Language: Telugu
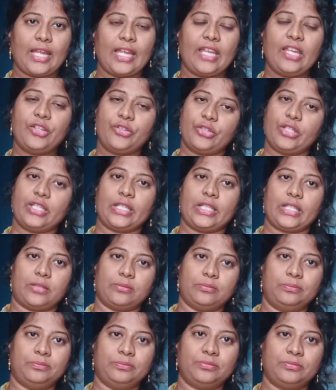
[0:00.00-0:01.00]
ఈ డ్రింక్
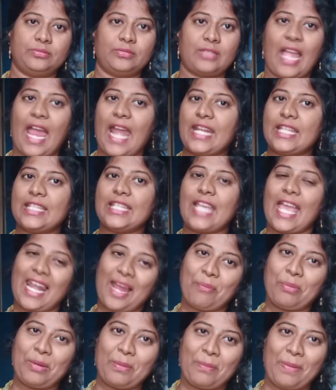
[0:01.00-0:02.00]
అండ్ ఇది
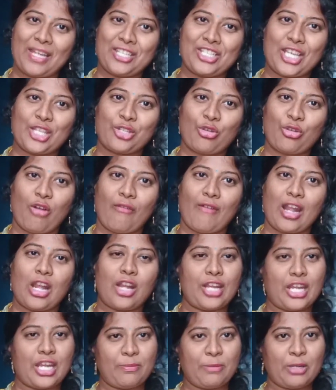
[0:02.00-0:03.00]
ఎలా ప్రిపేర్ చేసుకోవాలో
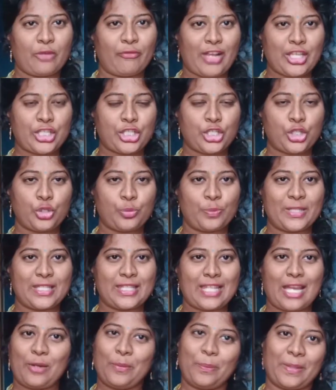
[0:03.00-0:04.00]
నేను మీకు ఫస్ట్
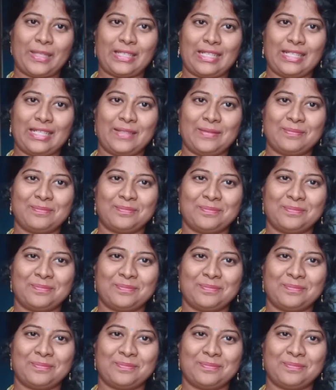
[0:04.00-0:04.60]
చూపిస్తాను పదండి